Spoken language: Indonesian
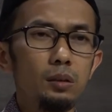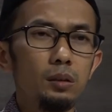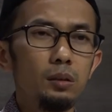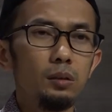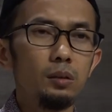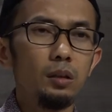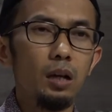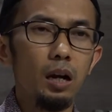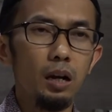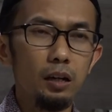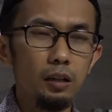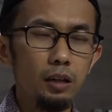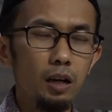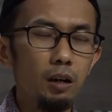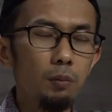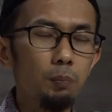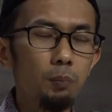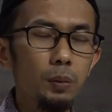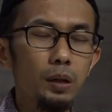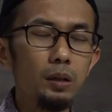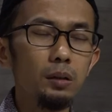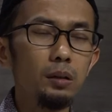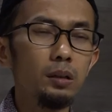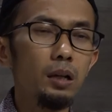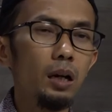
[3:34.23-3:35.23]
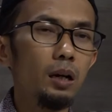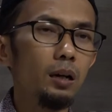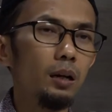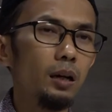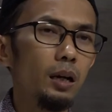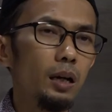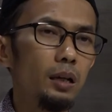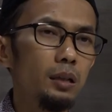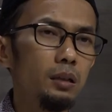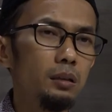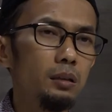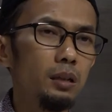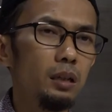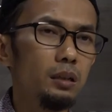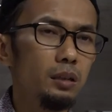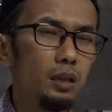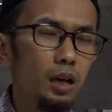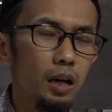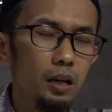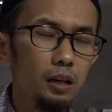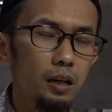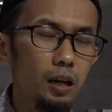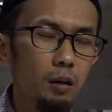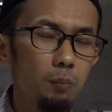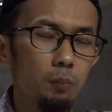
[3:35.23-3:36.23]
di hadapan yang lainnya, di
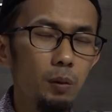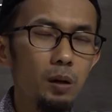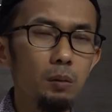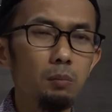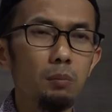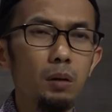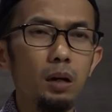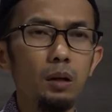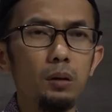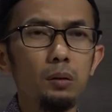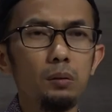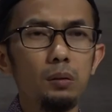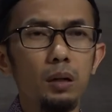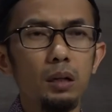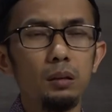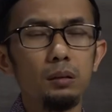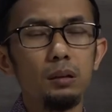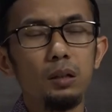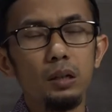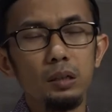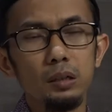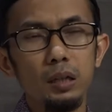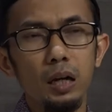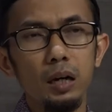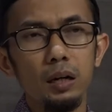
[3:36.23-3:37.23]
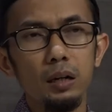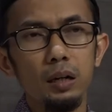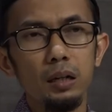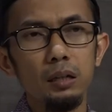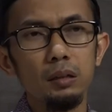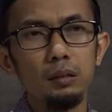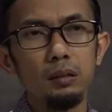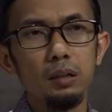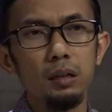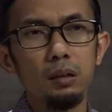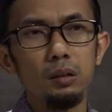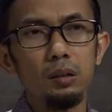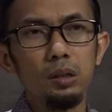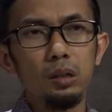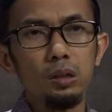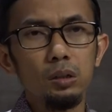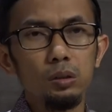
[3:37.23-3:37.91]
hadapan makhluk Allah yang lainnya,